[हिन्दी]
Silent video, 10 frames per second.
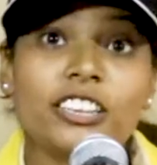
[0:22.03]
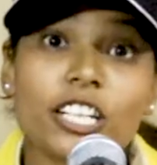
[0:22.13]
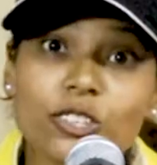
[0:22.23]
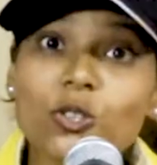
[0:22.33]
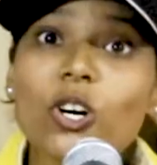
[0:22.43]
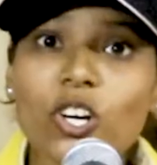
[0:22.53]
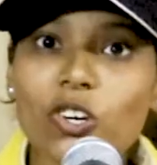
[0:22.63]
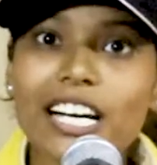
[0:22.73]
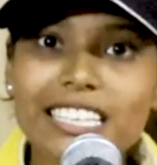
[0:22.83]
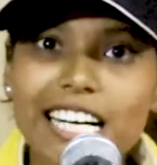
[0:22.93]
तरसोगे
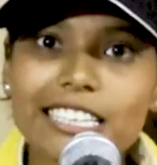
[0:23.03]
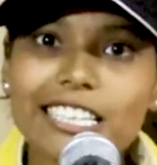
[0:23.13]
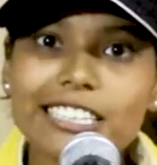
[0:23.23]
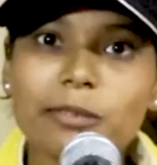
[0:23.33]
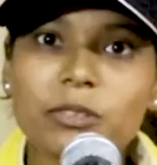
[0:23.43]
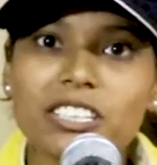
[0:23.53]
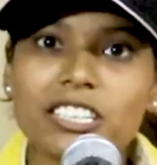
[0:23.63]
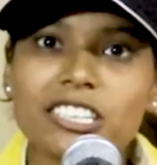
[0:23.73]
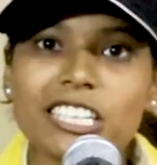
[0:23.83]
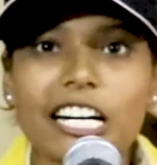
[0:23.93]
औलाद खातर तम
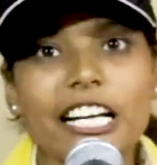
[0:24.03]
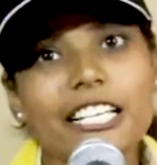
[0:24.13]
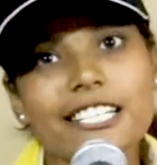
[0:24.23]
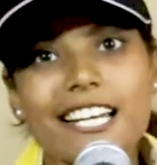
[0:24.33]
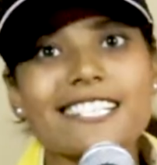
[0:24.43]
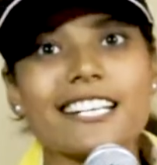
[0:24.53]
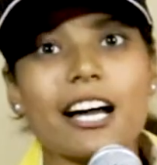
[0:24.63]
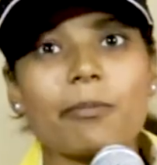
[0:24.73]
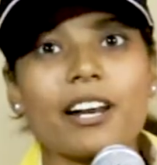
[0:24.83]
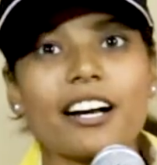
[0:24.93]
तारा ईसा
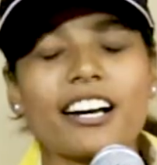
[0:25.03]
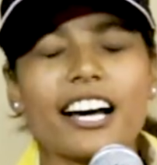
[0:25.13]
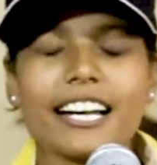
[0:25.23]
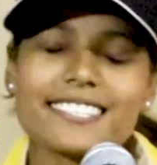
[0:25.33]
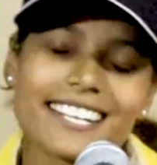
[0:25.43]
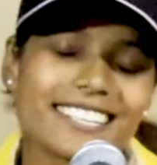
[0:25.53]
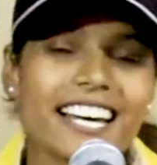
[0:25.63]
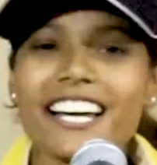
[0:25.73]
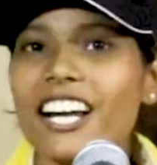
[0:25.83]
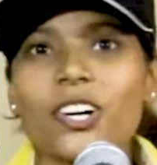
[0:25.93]
शराप लगेगा रे
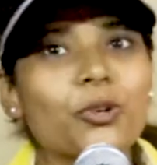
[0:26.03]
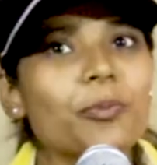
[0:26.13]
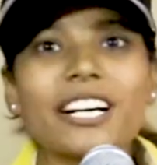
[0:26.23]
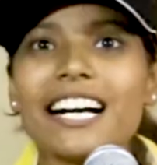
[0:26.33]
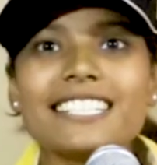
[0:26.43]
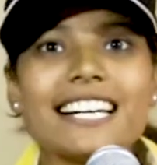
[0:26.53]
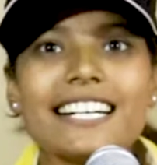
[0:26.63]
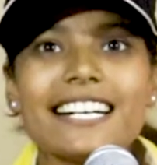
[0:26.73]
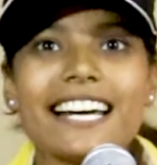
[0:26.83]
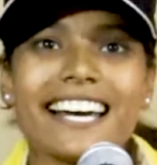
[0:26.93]
सताया ना करो बिरानी
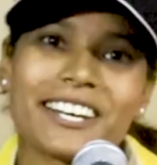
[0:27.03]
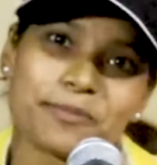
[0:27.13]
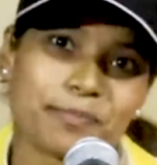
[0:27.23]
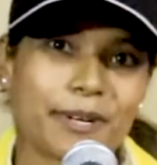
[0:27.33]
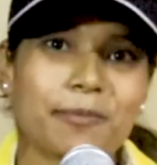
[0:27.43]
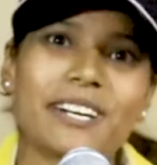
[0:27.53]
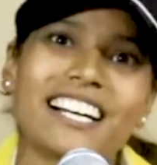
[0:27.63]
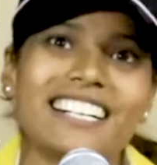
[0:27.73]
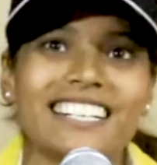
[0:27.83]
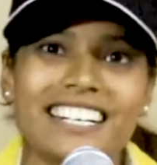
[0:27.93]
जाई ने पाप
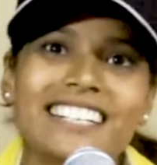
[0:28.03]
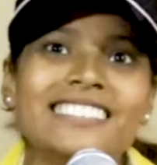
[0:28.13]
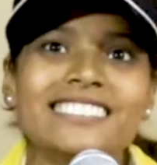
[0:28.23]
लगेगा